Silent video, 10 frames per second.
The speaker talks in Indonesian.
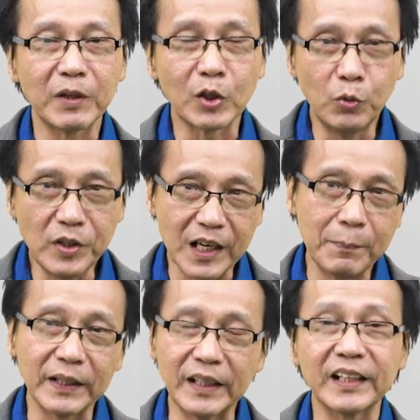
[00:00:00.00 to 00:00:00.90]

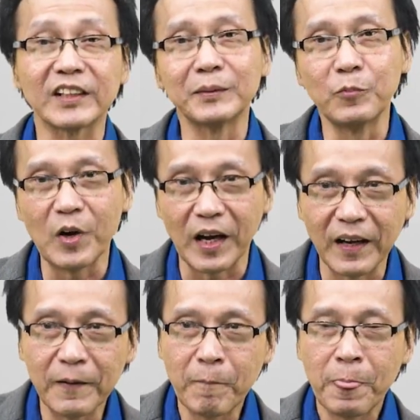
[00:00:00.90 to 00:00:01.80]
berguna bagi kita semua
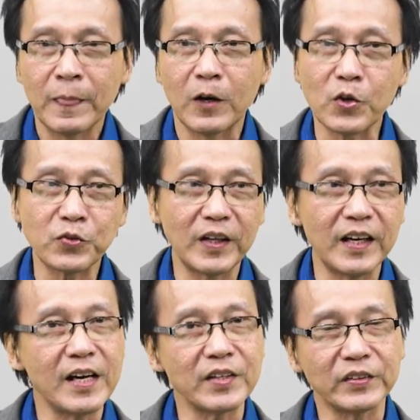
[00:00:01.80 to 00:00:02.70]
kalau
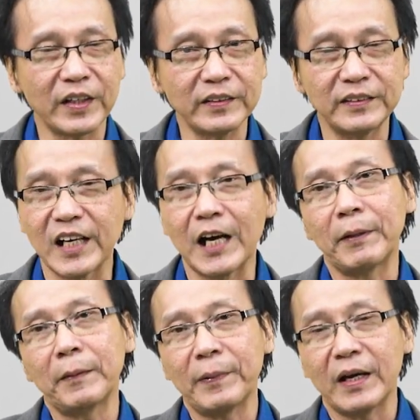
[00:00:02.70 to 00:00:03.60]
saudara nggak stres ya
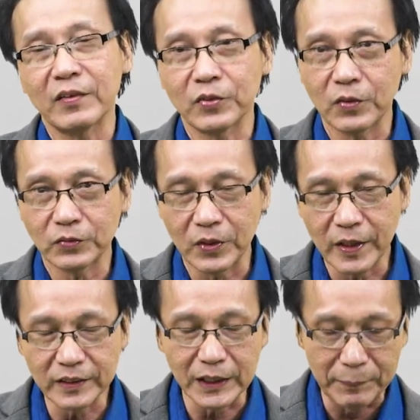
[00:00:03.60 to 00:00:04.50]
nggak apa-apa.
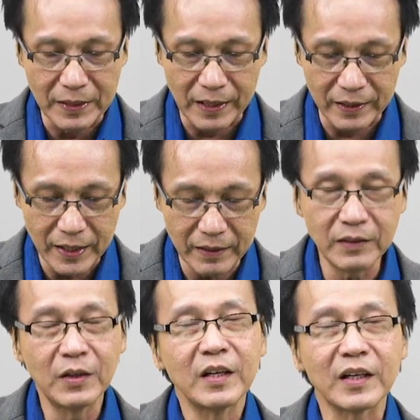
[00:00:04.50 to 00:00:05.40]
Saudara tetap dengarkan
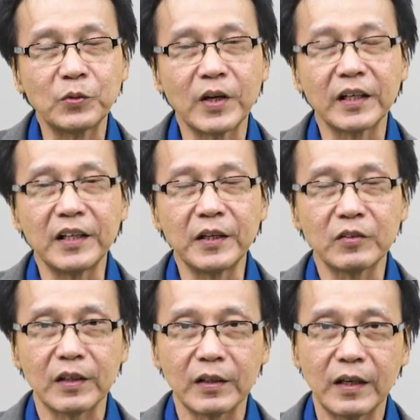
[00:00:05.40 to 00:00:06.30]
renungan ini
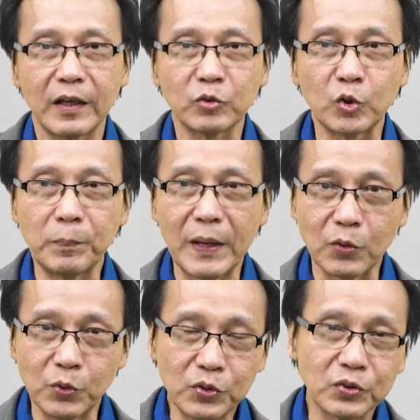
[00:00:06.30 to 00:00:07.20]
uh, cukup
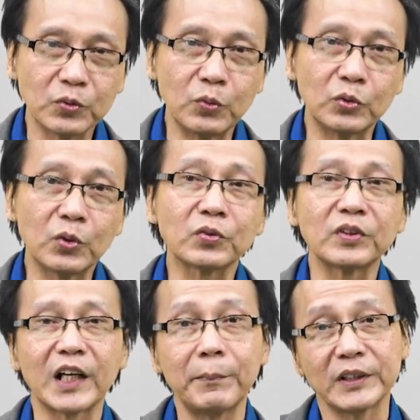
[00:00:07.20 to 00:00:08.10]
bagus untuk
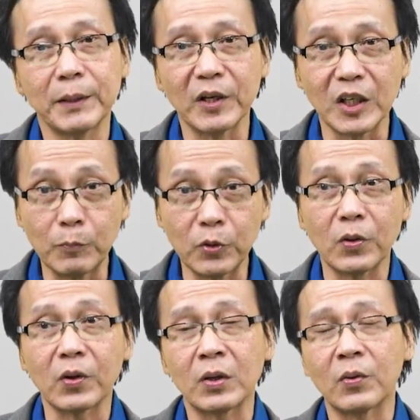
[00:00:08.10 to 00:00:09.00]
saudara bisa menghibur
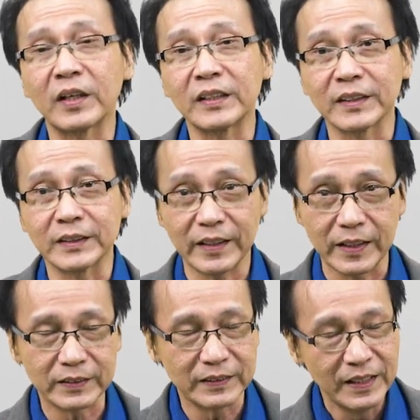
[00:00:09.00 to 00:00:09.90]
orang-orang yang stres.